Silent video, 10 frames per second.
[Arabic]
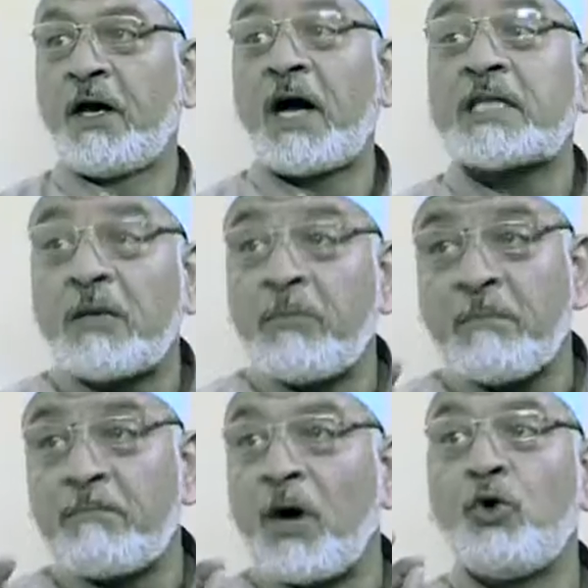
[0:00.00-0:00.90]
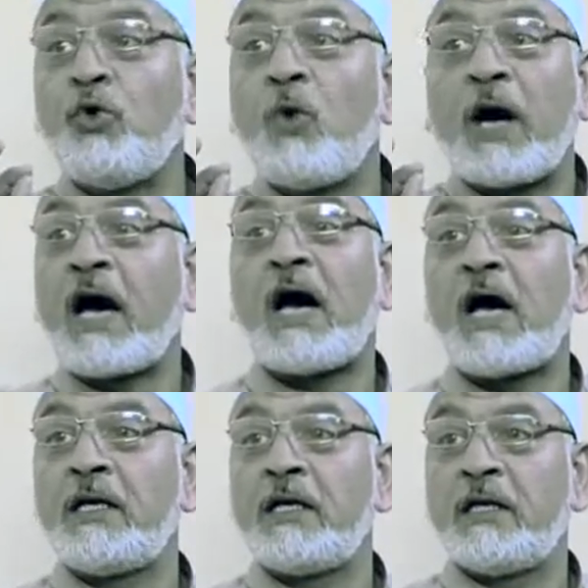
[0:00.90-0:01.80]
خاطب ربه
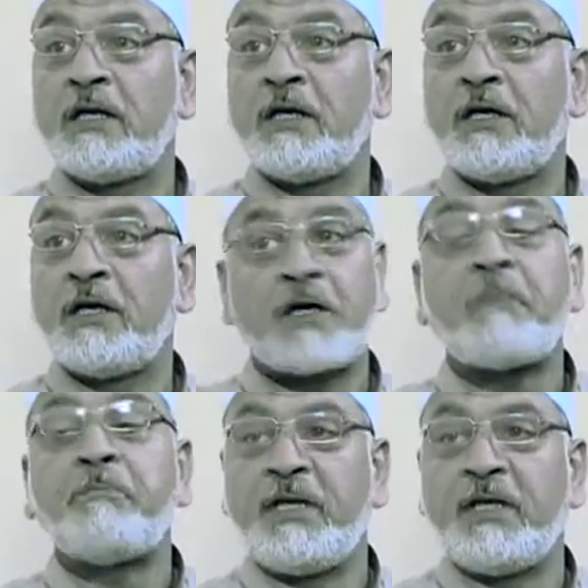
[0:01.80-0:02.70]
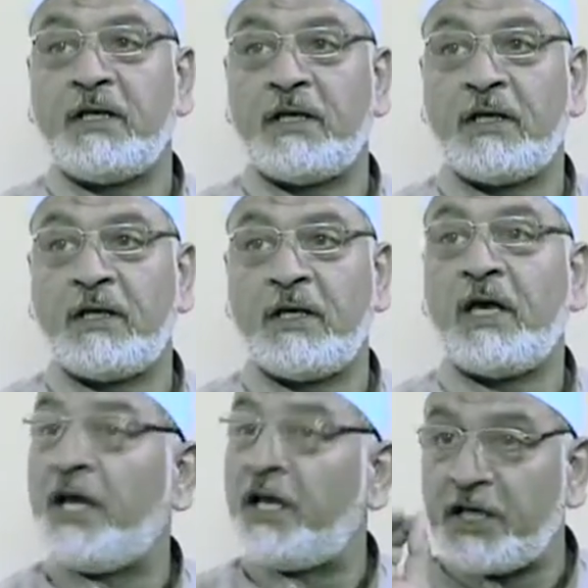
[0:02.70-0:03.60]
وقال ربي
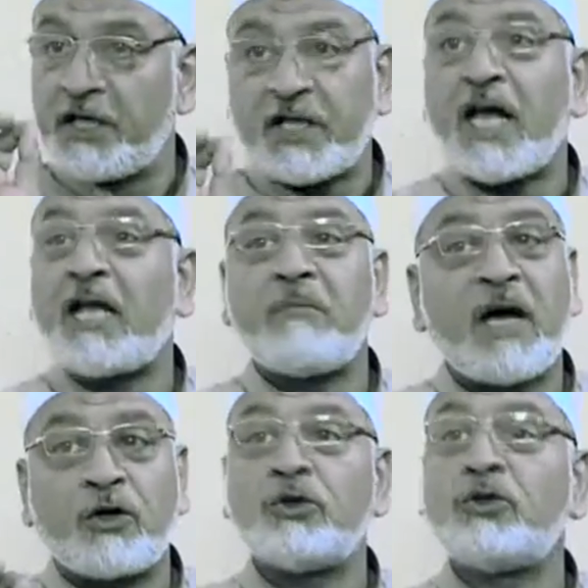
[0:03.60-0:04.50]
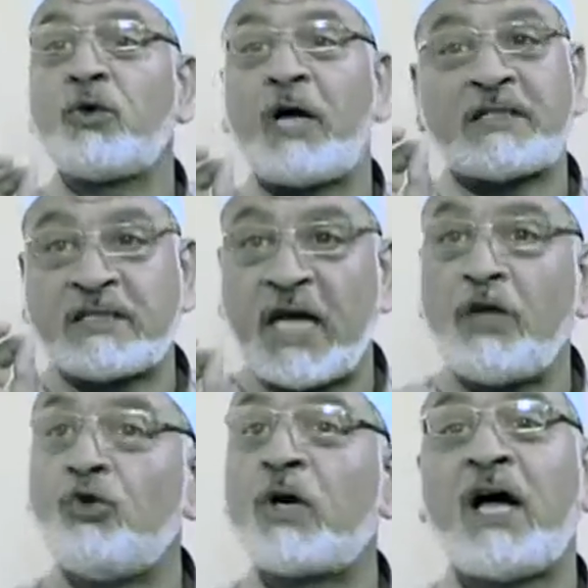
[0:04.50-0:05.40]
إني طالما كنت
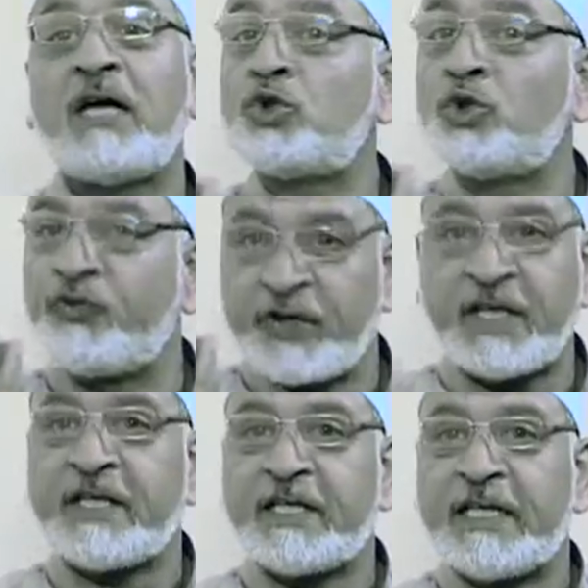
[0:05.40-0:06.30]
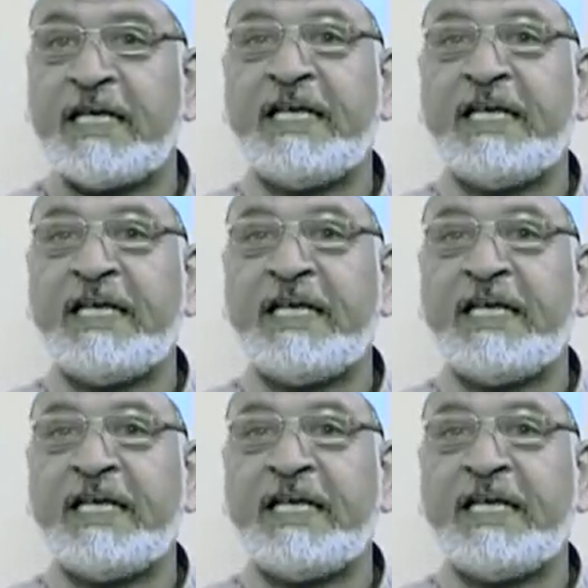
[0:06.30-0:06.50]
أسألك أن تفرغني